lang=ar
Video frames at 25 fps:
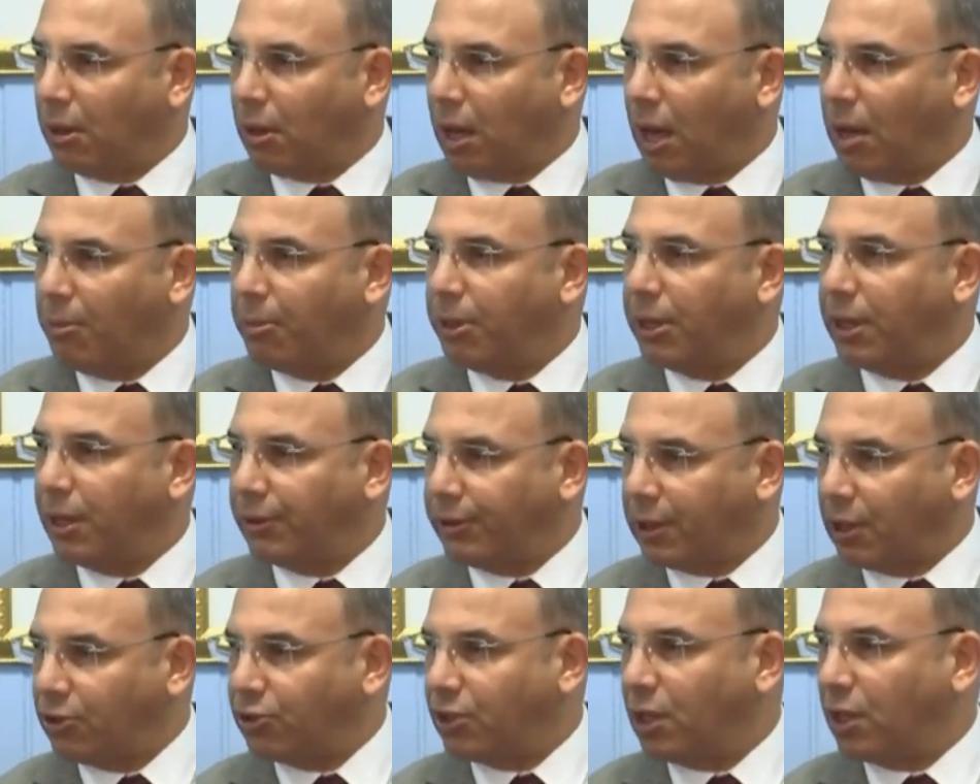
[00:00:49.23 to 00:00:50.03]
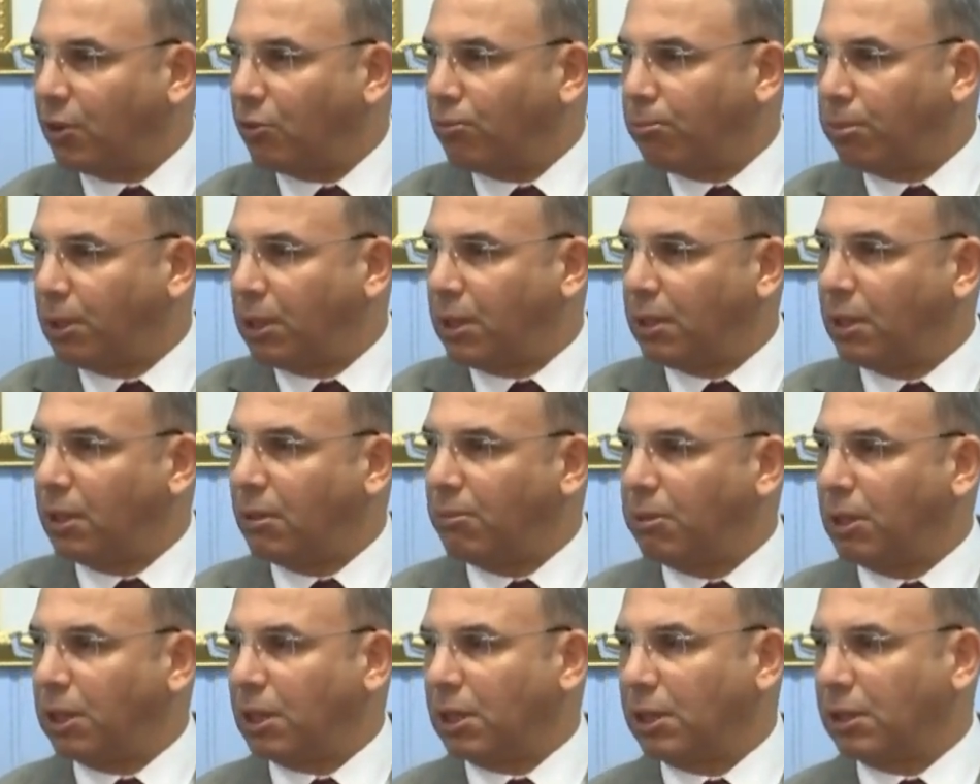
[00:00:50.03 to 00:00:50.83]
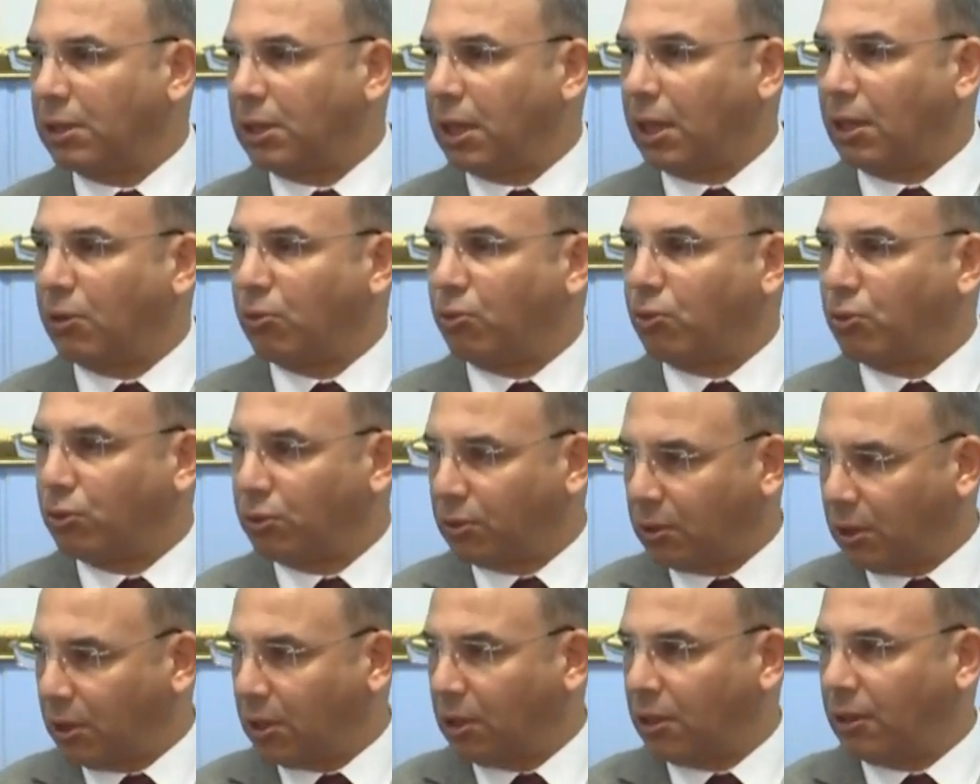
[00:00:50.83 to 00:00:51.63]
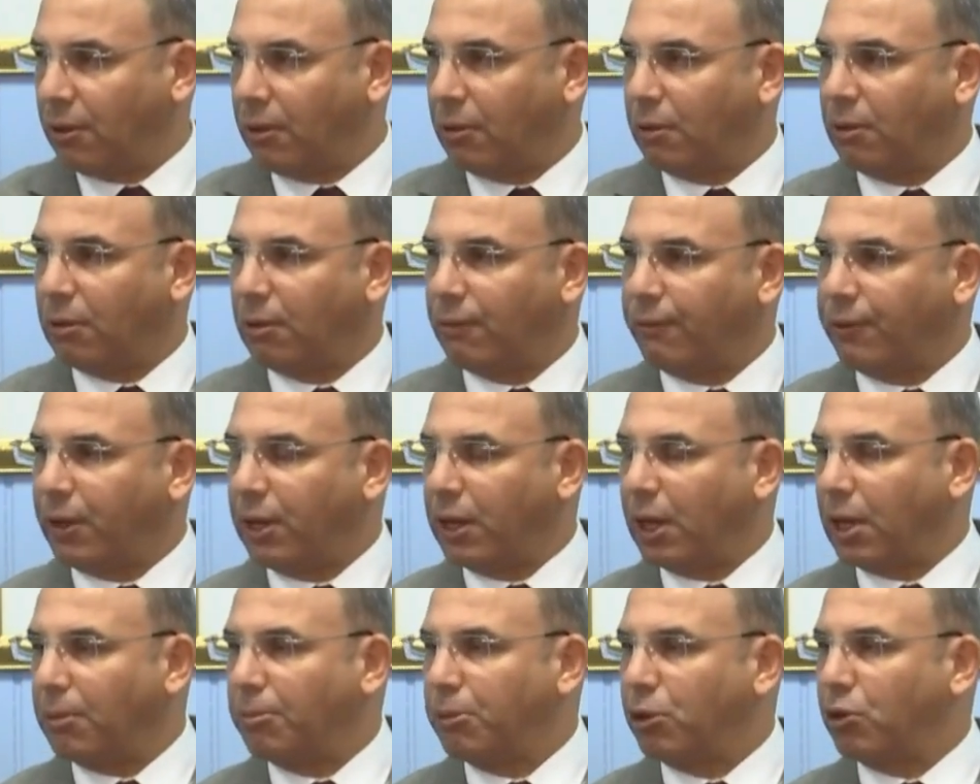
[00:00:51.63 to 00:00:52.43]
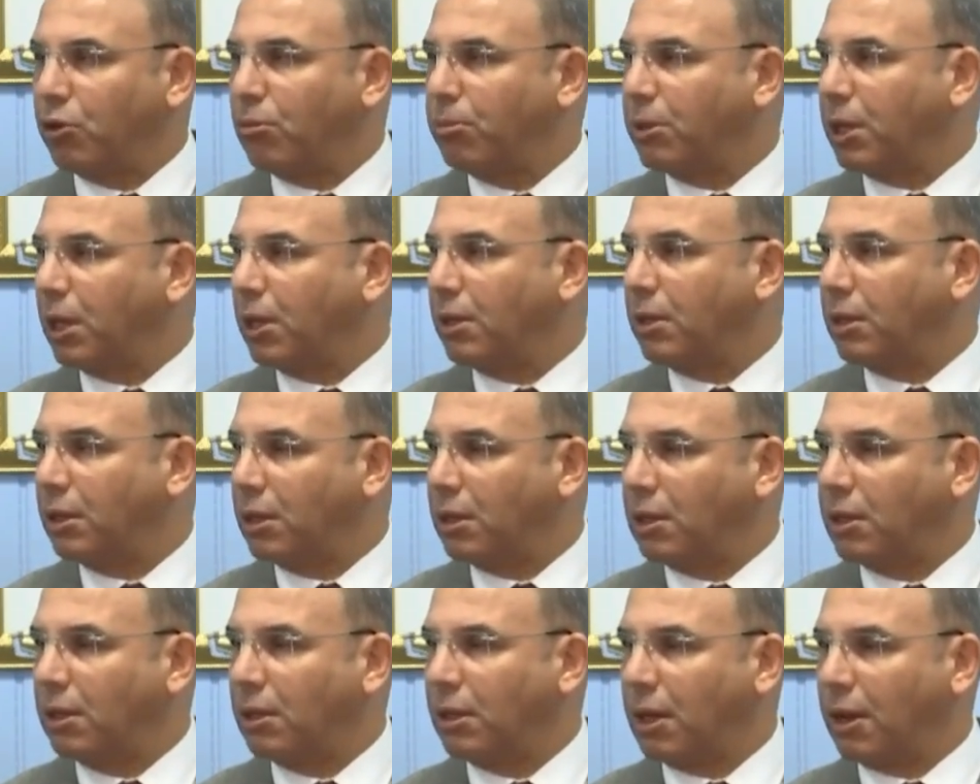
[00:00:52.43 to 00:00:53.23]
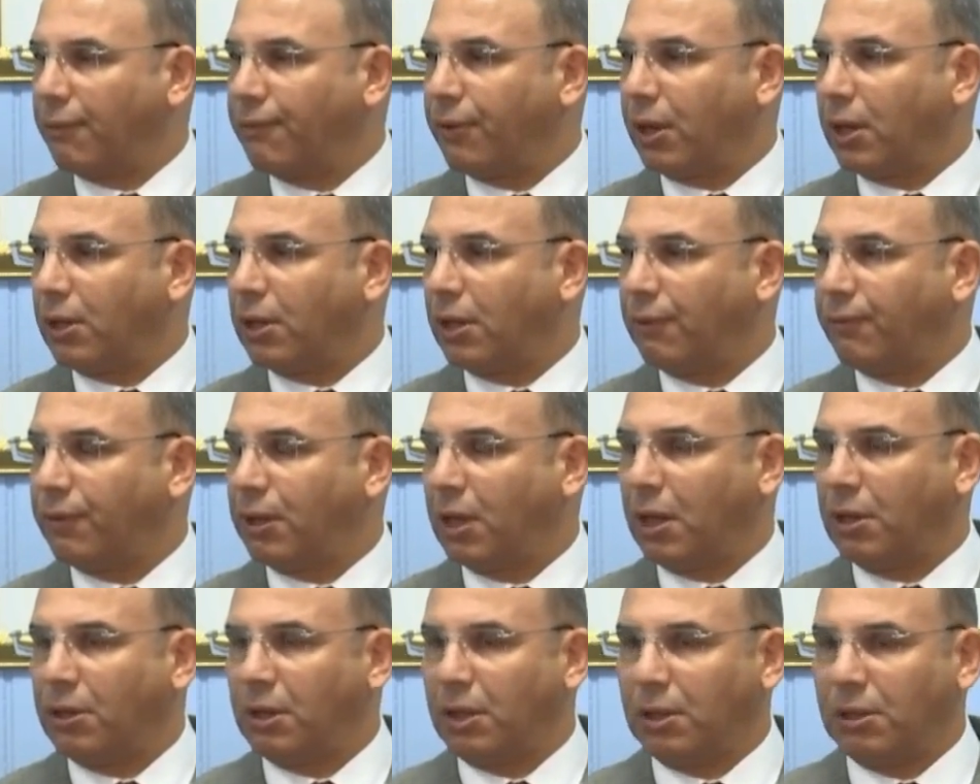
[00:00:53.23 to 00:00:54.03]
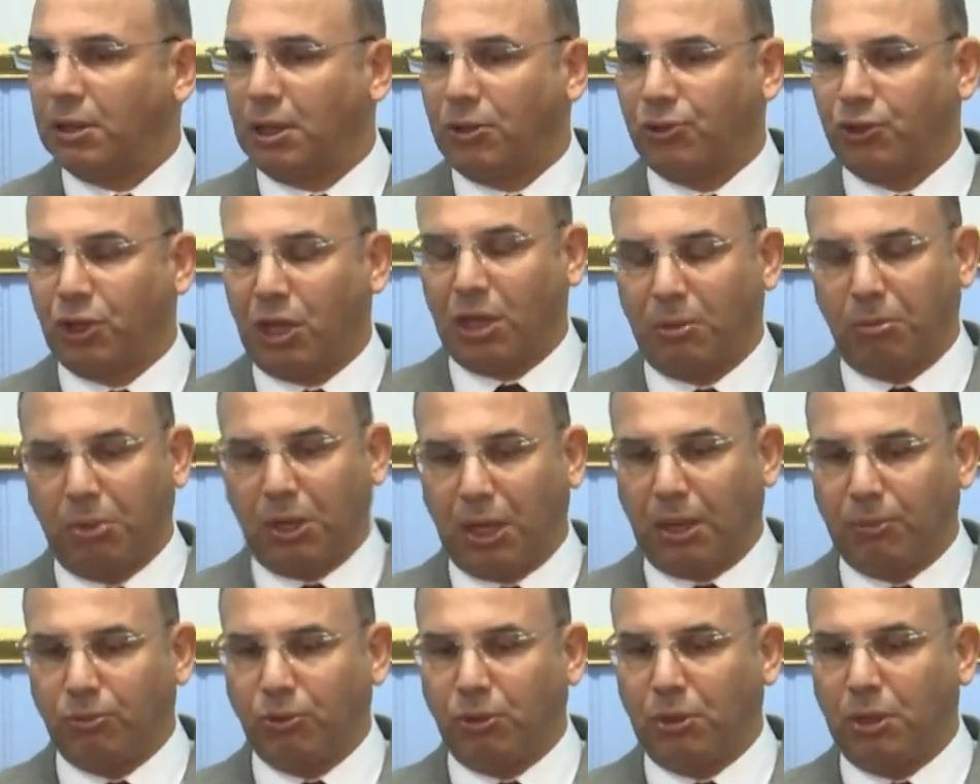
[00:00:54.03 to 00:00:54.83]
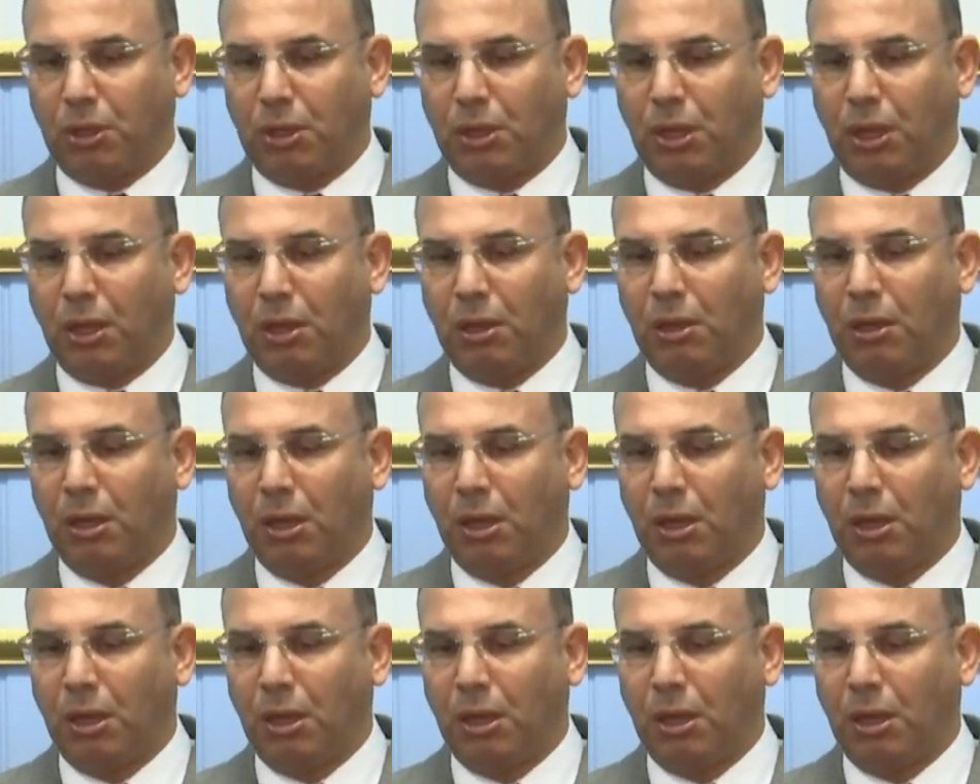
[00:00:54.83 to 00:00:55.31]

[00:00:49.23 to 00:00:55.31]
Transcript: عملنا التجارب بالقطار وكنا فريق منكم كان رافقنا في هذه التجارب الحمد لله